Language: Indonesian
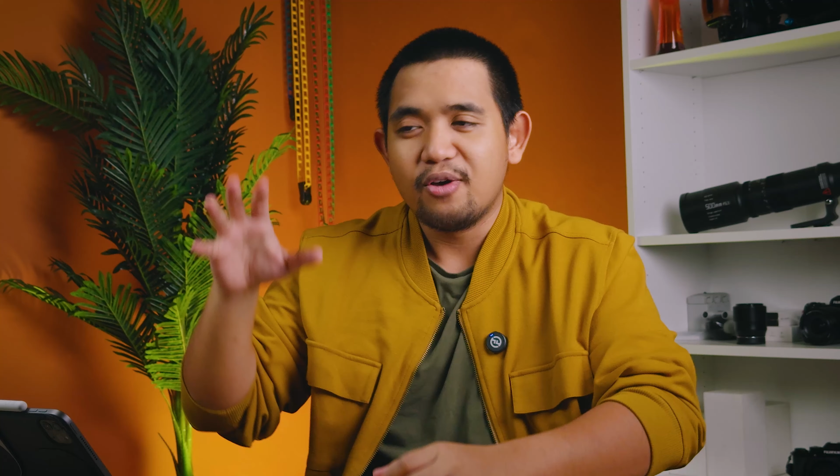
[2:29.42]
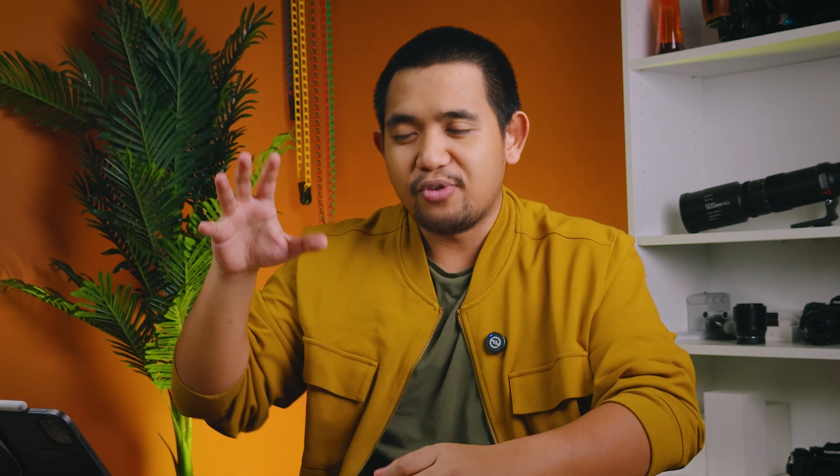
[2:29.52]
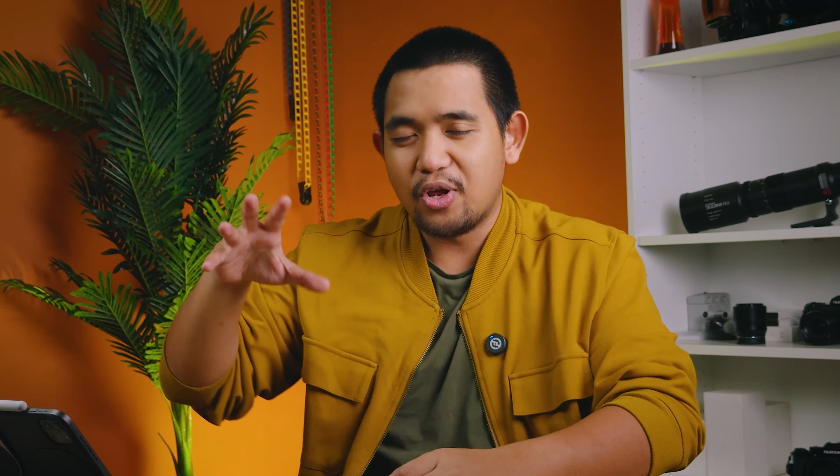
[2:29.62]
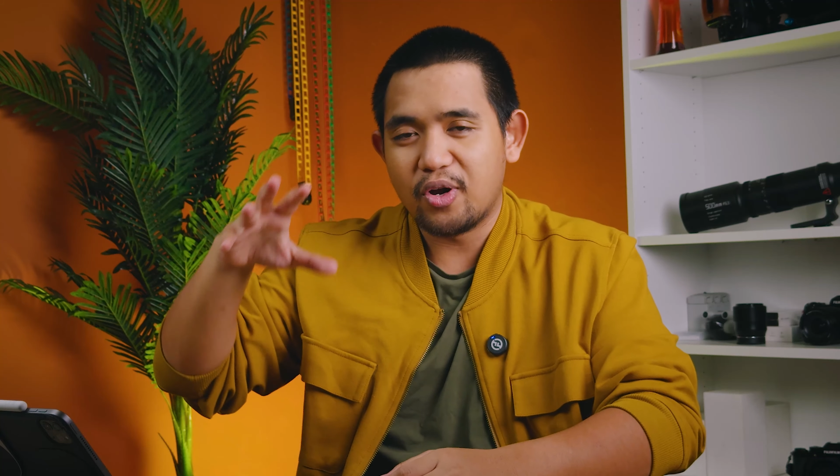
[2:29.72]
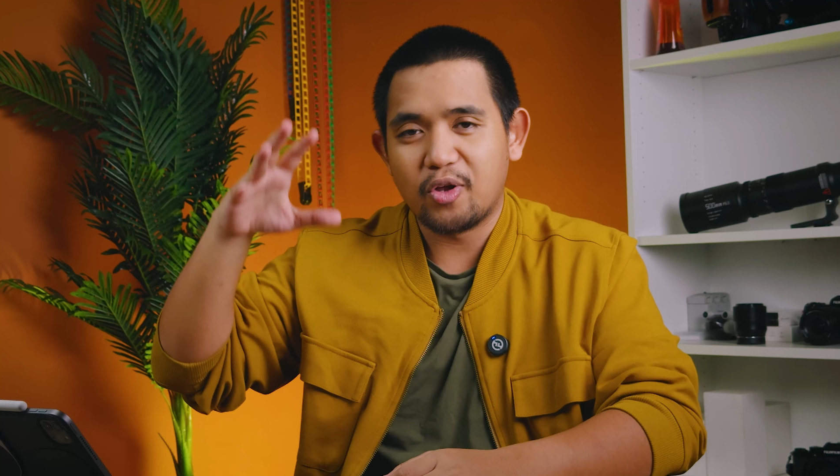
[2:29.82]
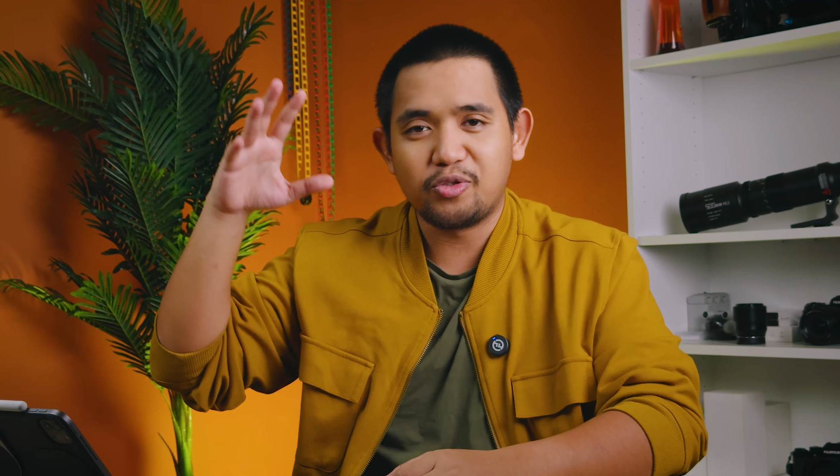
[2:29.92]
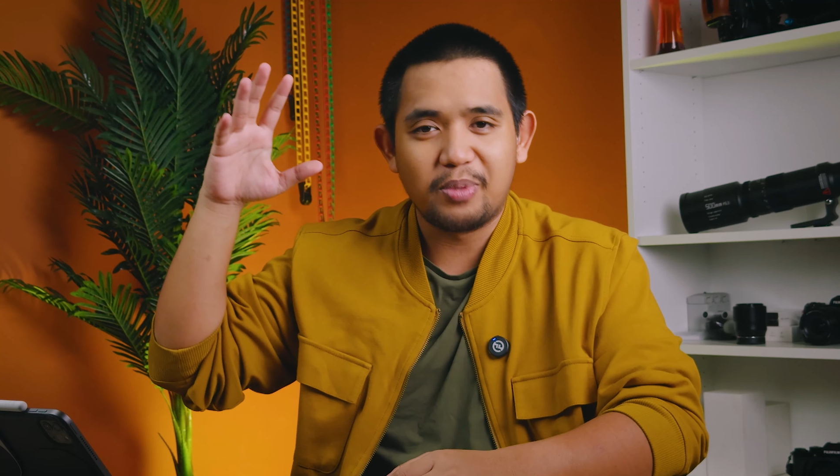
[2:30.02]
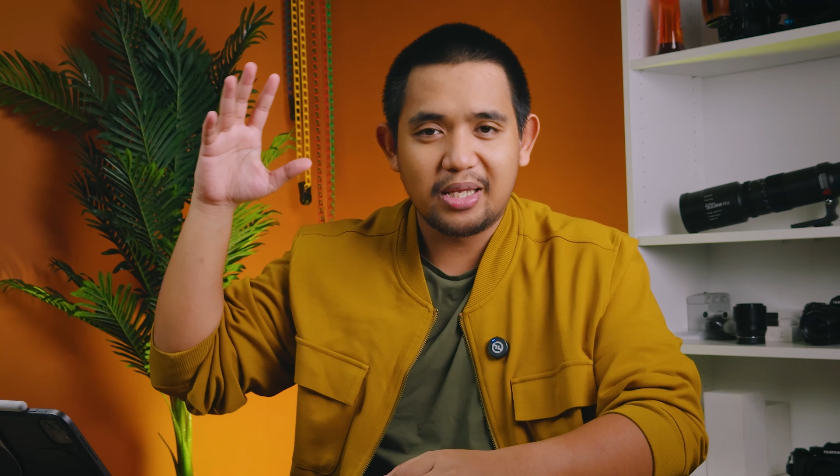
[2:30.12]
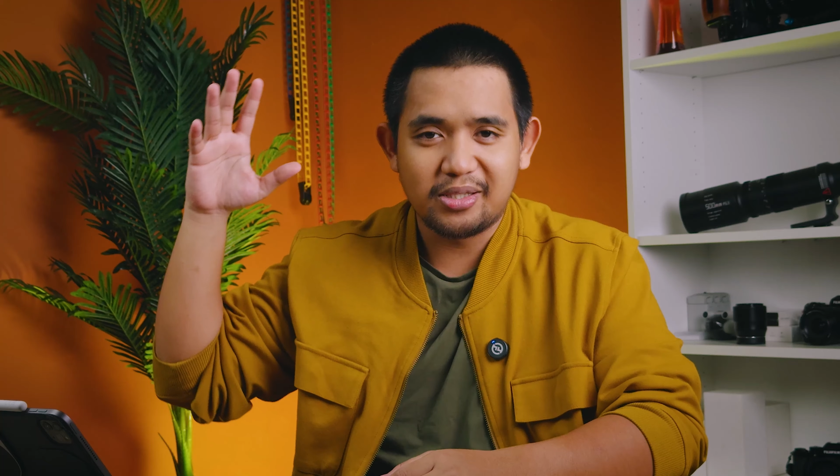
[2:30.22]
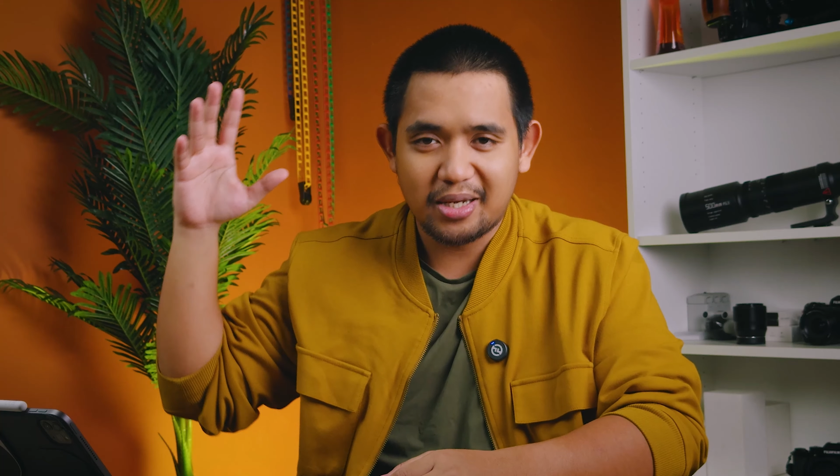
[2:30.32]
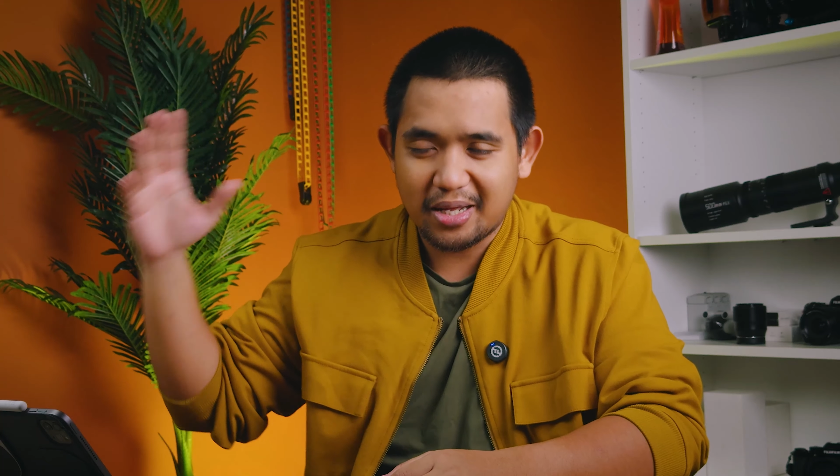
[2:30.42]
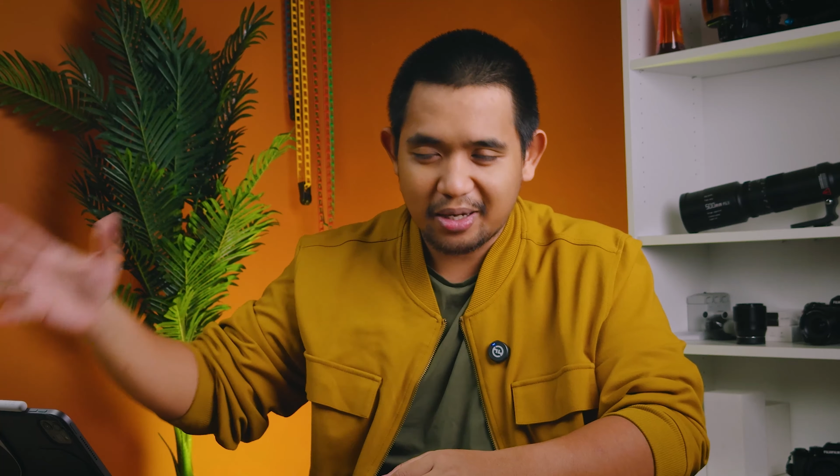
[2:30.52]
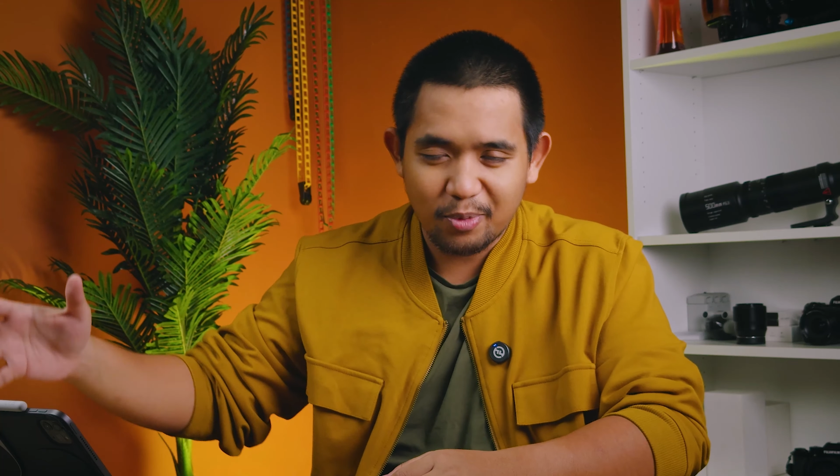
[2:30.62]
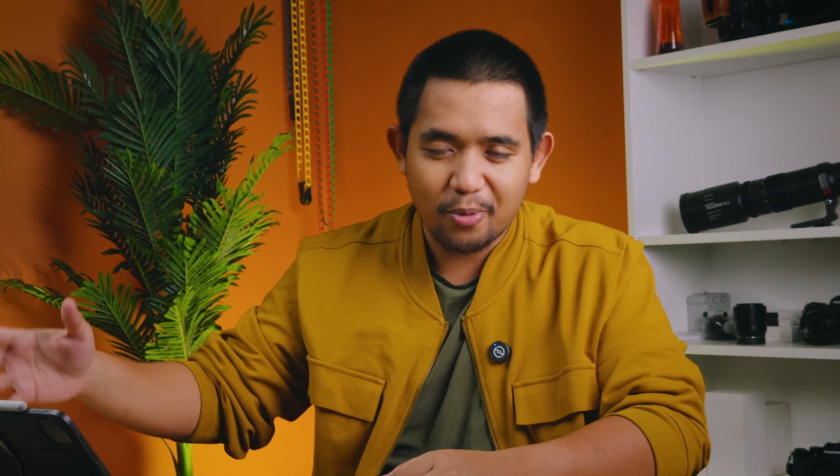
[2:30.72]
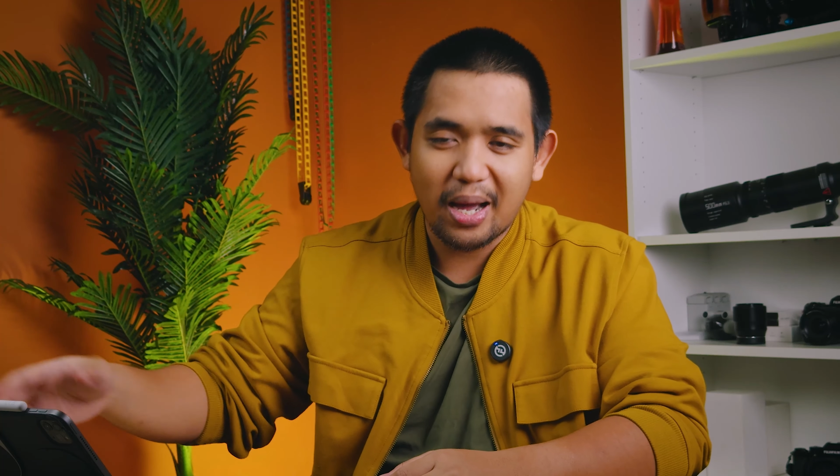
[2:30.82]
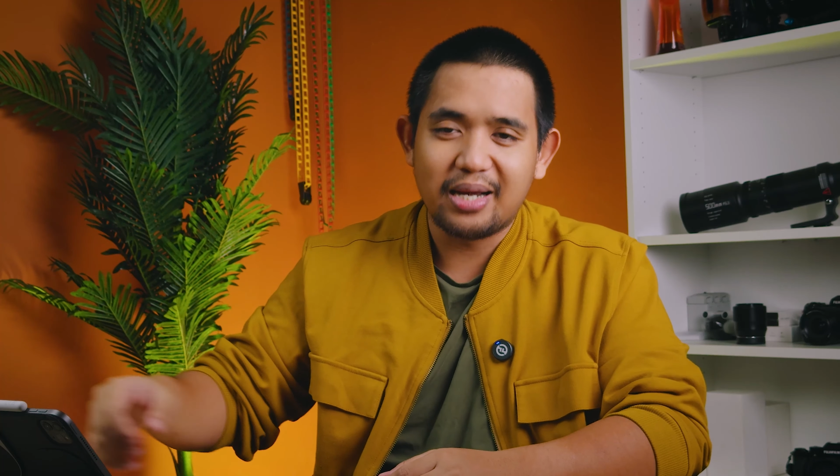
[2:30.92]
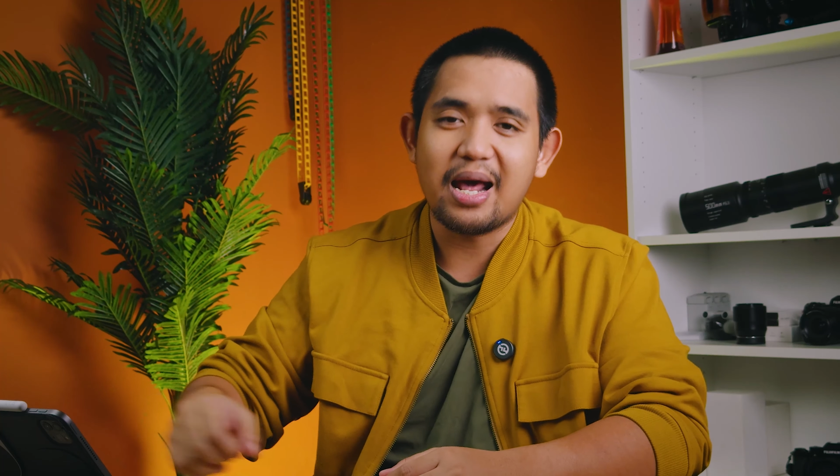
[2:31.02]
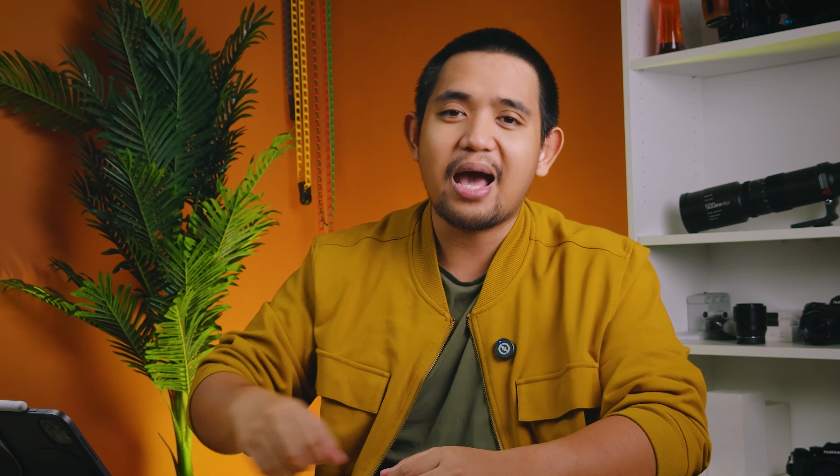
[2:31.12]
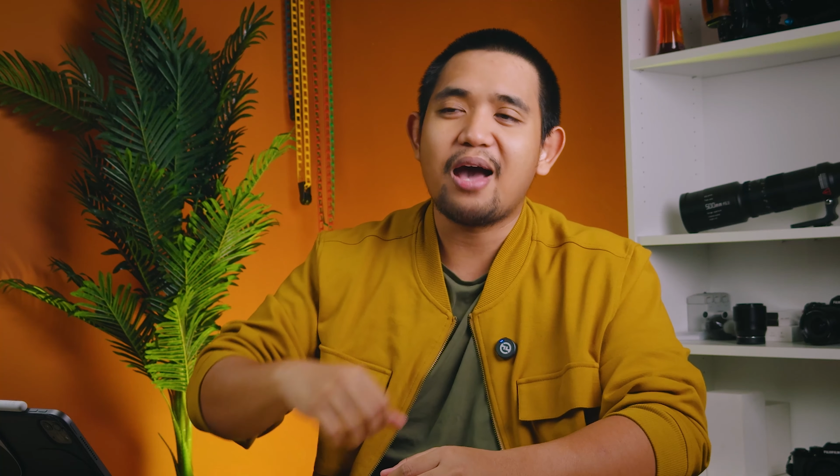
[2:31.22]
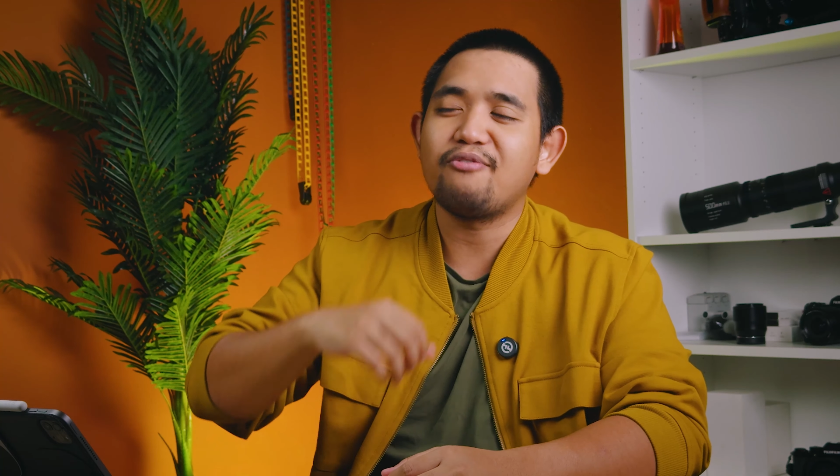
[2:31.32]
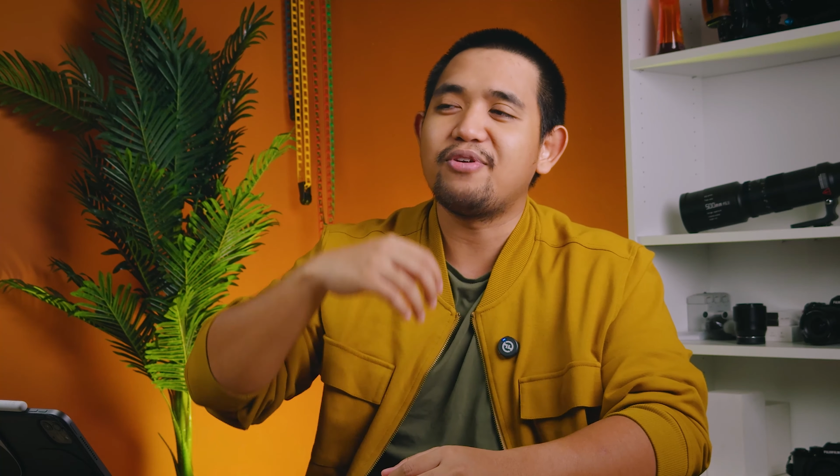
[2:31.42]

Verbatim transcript: Video announcementnya sendiri belum ada,